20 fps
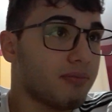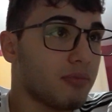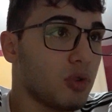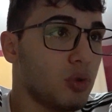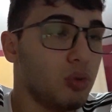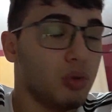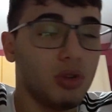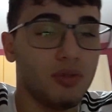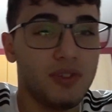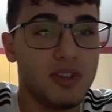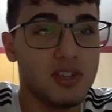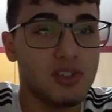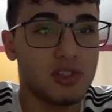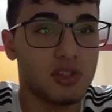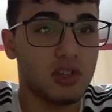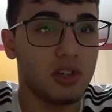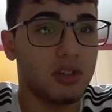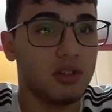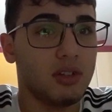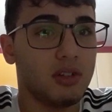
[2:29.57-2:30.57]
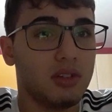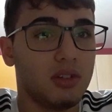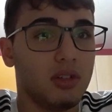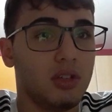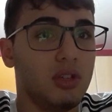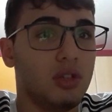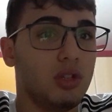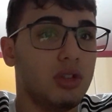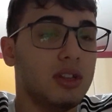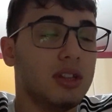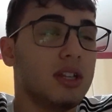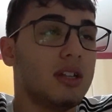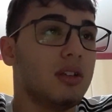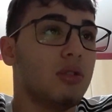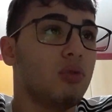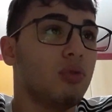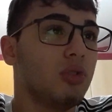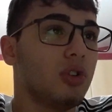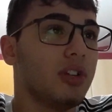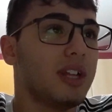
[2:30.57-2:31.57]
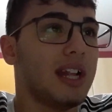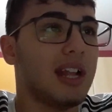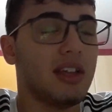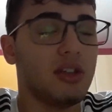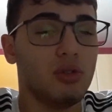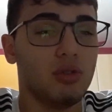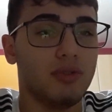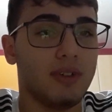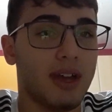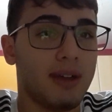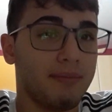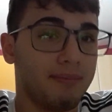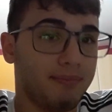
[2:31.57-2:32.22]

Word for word: Uno fisso, uno della Juve.